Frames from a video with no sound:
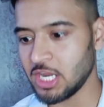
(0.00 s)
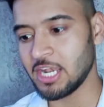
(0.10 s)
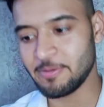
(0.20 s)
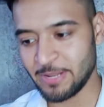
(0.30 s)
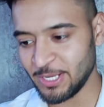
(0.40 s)
وان شاء
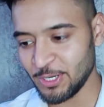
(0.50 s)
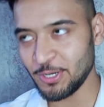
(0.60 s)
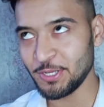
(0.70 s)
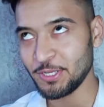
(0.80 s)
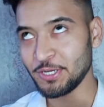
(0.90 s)
الله
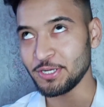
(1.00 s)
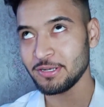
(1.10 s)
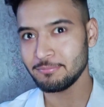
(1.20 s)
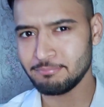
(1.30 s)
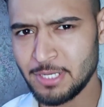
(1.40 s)
للمليون
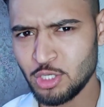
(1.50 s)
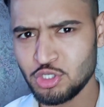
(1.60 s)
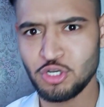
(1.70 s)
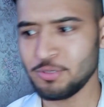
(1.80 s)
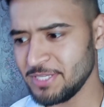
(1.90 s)

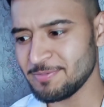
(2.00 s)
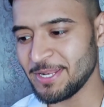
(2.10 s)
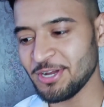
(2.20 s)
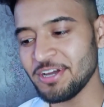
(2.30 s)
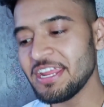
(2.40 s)
مليون شنو 100
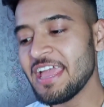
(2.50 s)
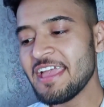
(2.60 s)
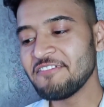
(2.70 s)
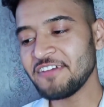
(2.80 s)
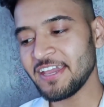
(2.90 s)
مليون
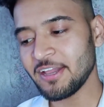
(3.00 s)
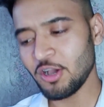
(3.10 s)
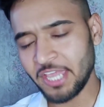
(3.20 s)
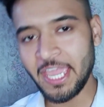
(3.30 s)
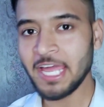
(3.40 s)
فا
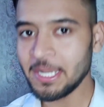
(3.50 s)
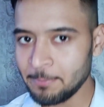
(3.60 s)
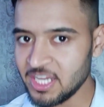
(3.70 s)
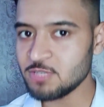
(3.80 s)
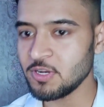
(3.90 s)
اوكي خلينا
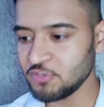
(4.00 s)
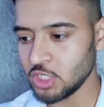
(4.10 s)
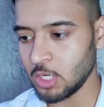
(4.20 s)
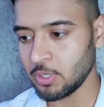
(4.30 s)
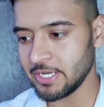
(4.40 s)
نبلش
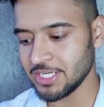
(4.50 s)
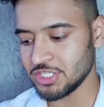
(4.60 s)
بالفيديو الاول